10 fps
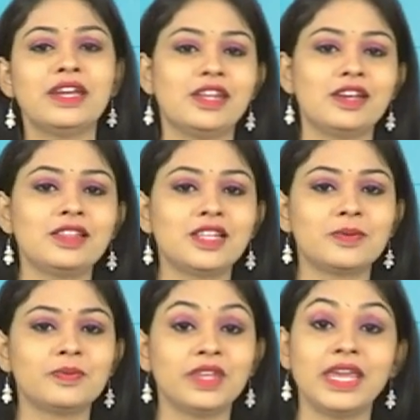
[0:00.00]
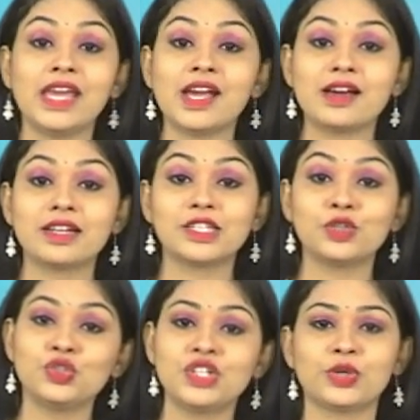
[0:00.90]
నిరంతరం ఏకాగ్రతను
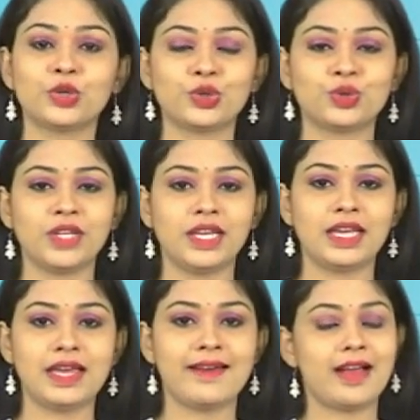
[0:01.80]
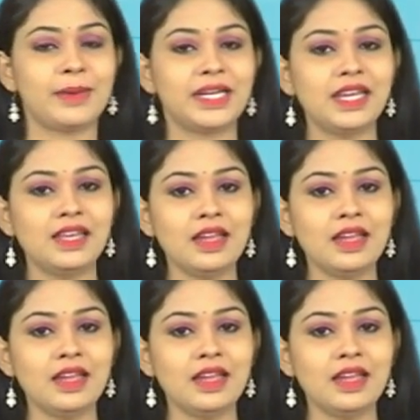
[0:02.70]
చెడగొడుతుంది కాబట్టి